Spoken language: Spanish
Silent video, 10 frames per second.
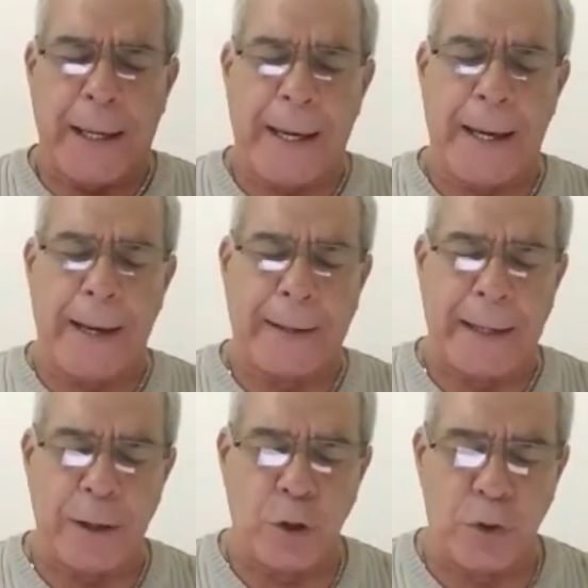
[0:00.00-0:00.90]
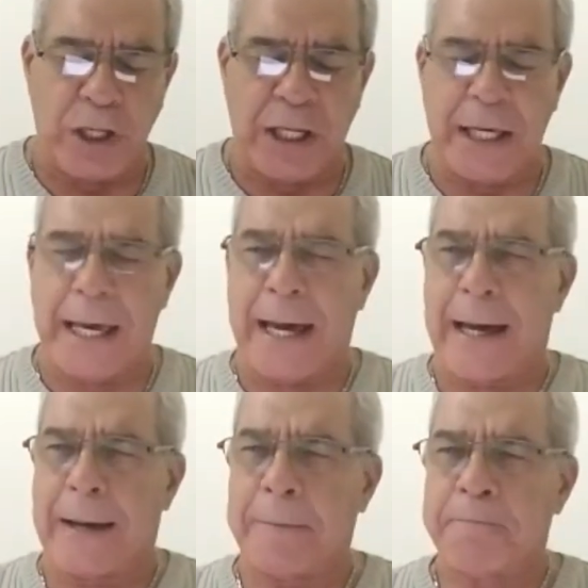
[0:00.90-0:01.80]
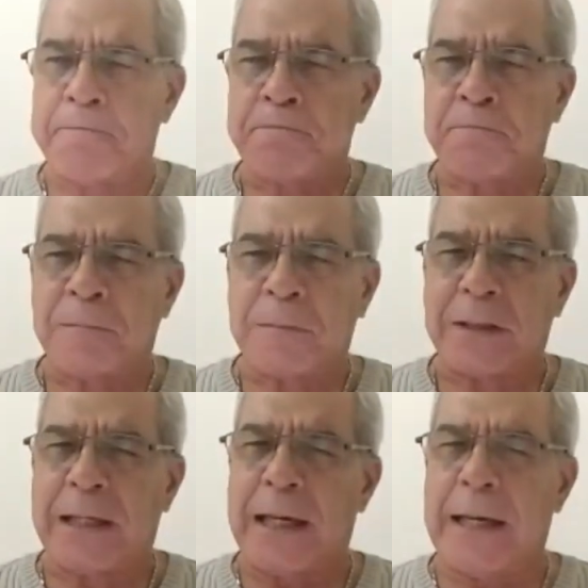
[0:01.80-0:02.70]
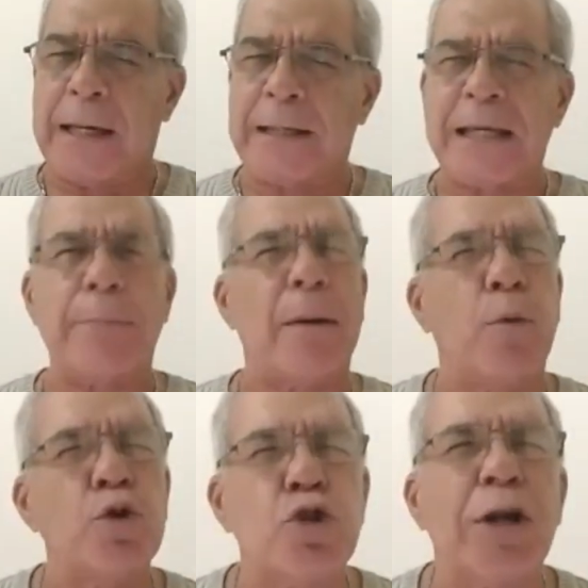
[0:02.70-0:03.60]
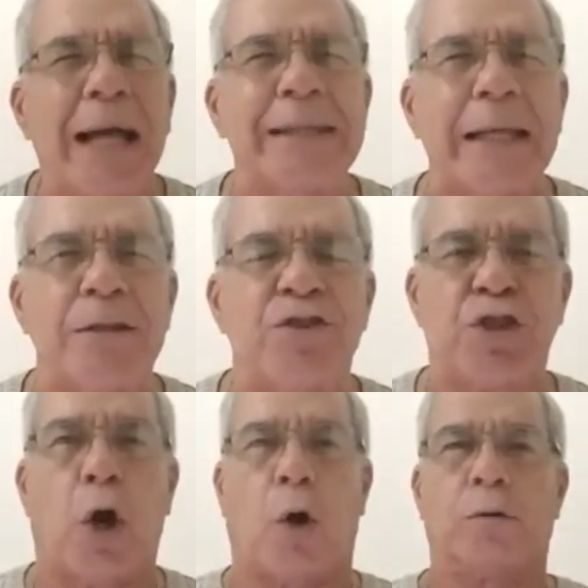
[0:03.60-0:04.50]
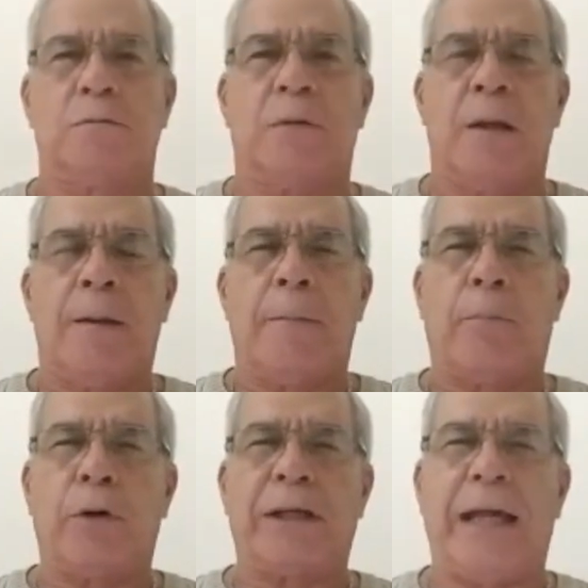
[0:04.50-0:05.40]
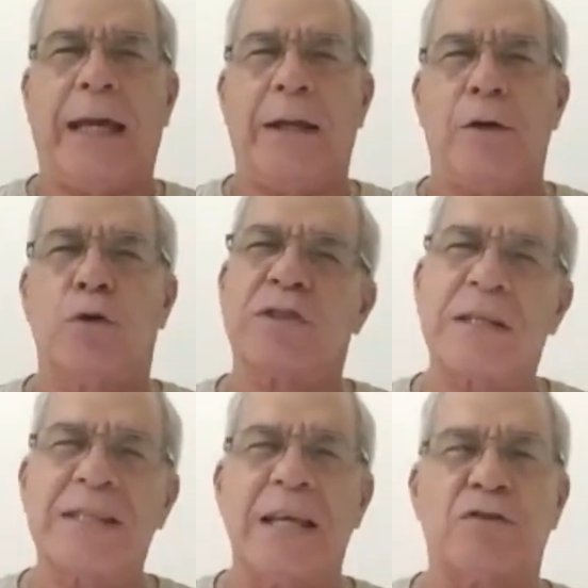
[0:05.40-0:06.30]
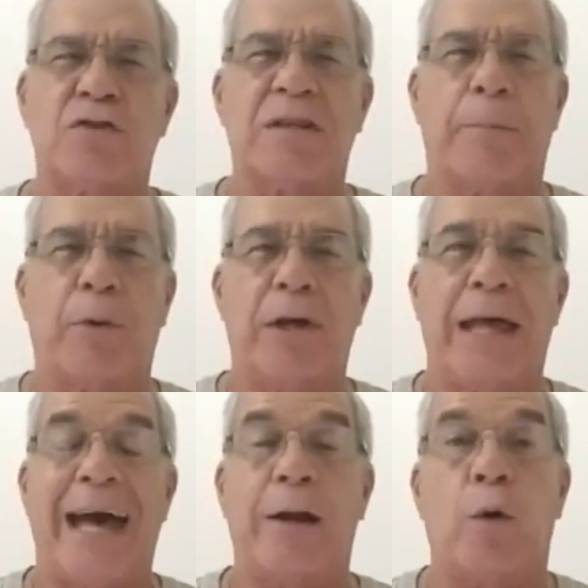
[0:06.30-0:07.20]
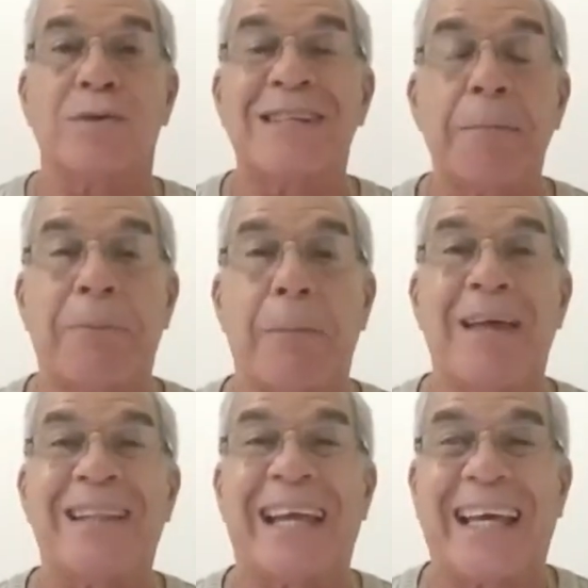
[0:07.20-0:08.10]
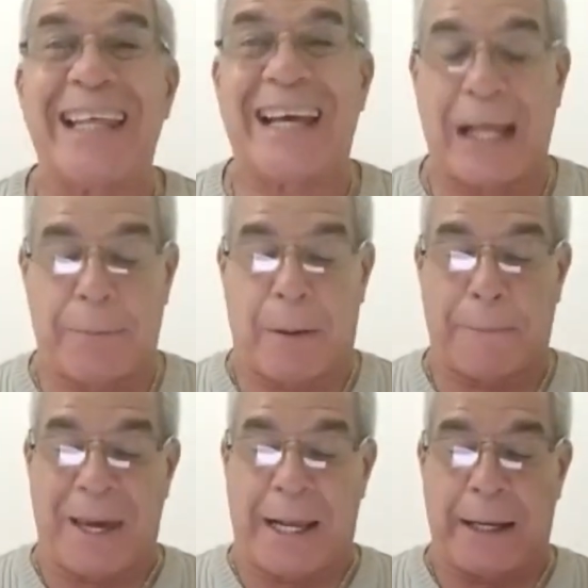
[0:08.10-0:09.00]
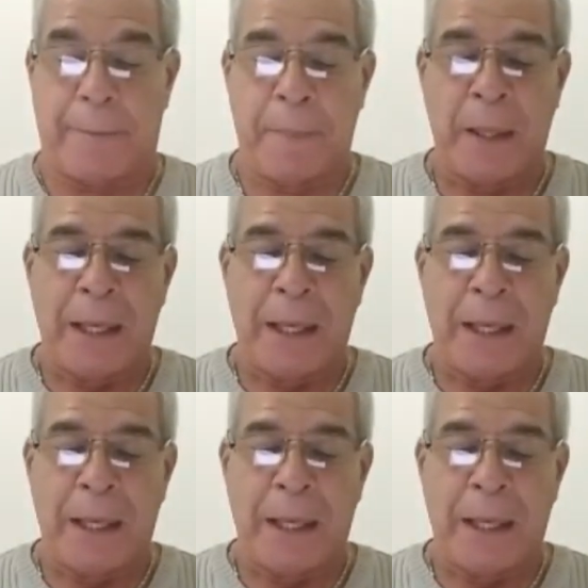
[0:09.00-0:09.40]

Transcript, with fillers: eh, que yo diría que llama mucho la atención, porque no sé si eso se puede dar o simplemente queda en el papel.